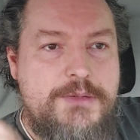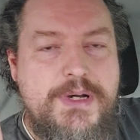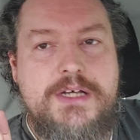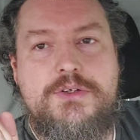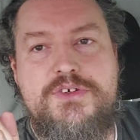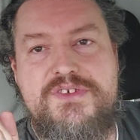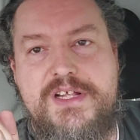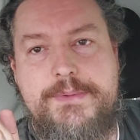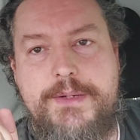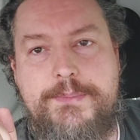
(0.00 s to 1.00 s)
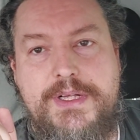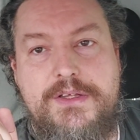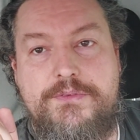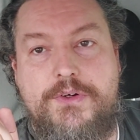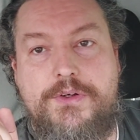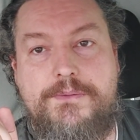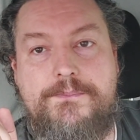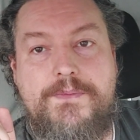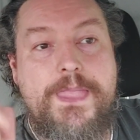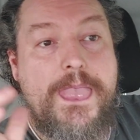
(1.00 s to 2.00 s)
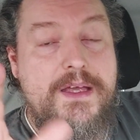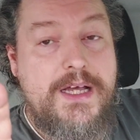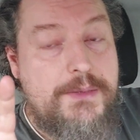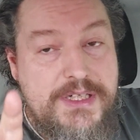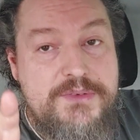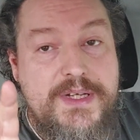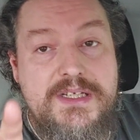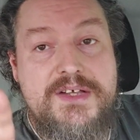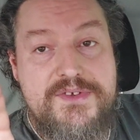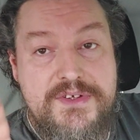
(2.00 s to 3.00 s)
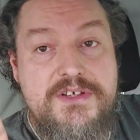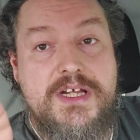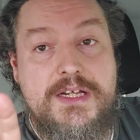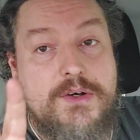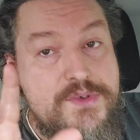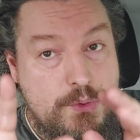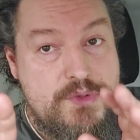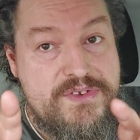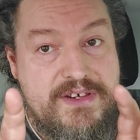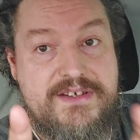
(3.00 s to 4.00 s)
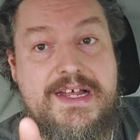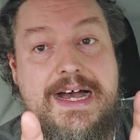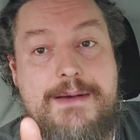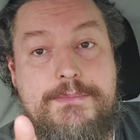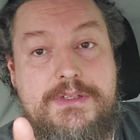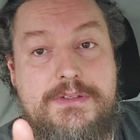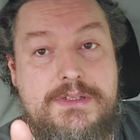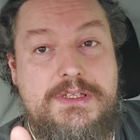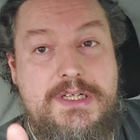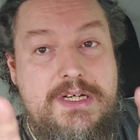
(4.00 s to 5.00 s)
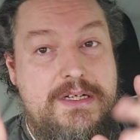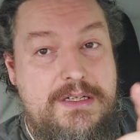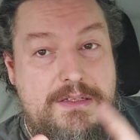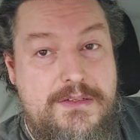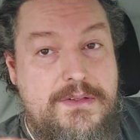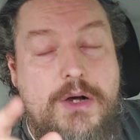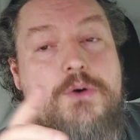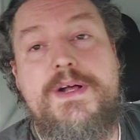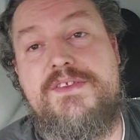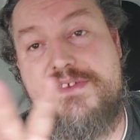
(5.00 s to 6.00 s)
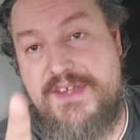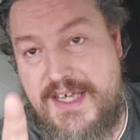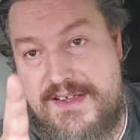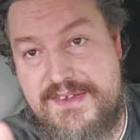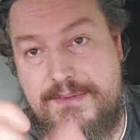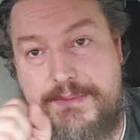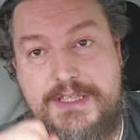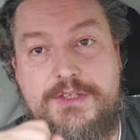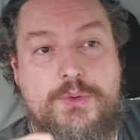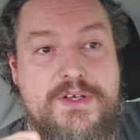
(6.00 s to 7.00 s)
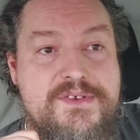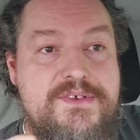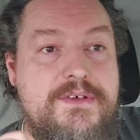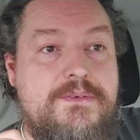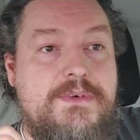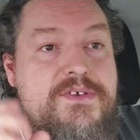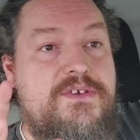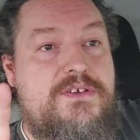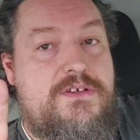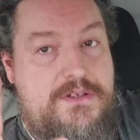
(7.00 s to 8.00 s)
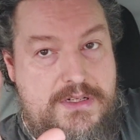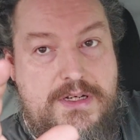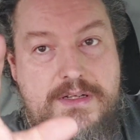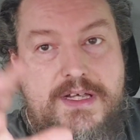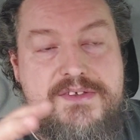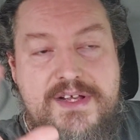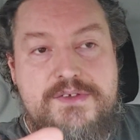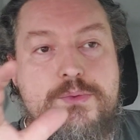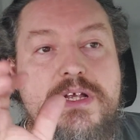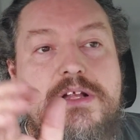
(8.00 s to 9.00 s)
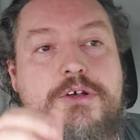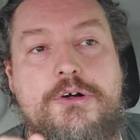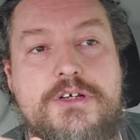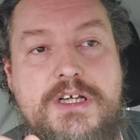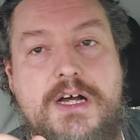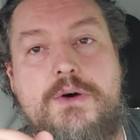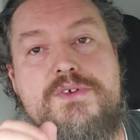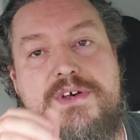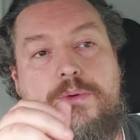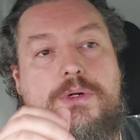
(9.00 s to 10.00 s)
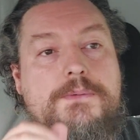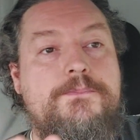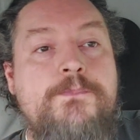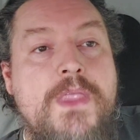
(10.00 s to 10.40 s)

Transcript: Macht euch selber ein Bild davon. Aber ich werde ihn jetzt nicht nennen aus Rücksichtnahme. Auch weil es das erste Video ist, was ich jetzt als Real Talk hier raushaue.